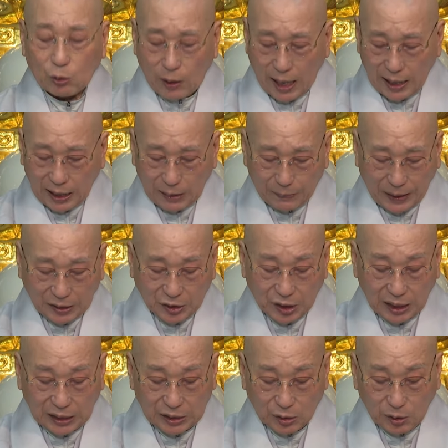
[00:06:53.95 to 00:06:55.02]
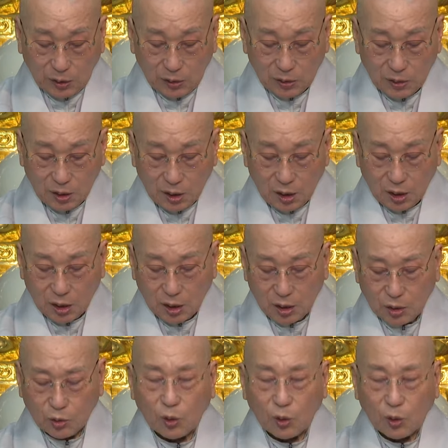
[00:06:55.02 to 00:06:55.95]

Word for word: 왕가에 바쳐가지고 어,